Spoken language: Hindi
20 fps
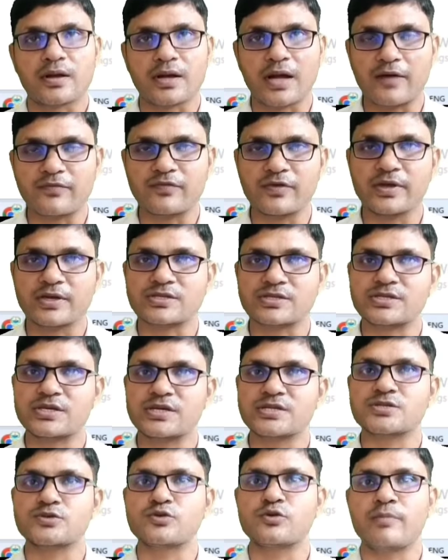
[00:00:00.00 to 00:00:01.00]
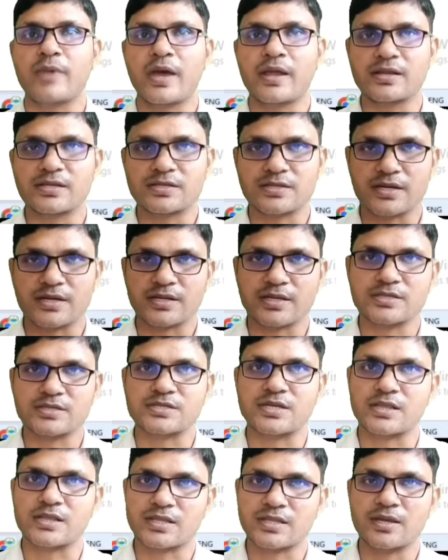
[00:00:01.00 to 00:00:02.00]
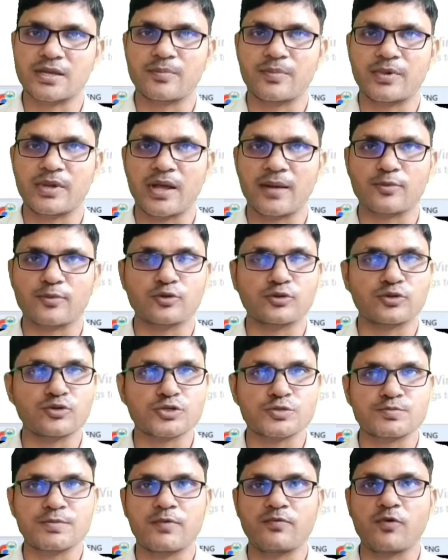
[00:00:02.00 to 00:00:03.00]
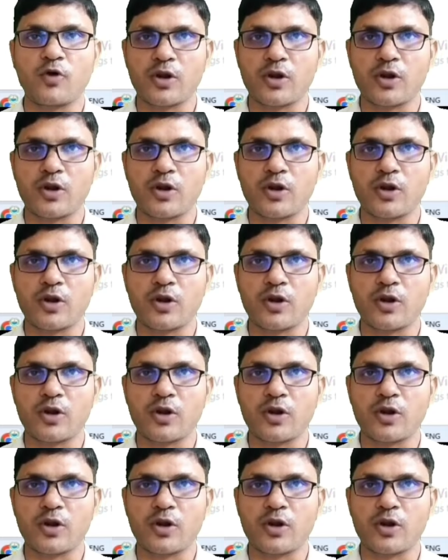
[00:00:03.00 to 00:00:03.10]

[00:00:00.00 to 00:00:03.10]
काफ़ी अच्छे से वो मैनेज करके चलती हैं अपने आप को तो उसमें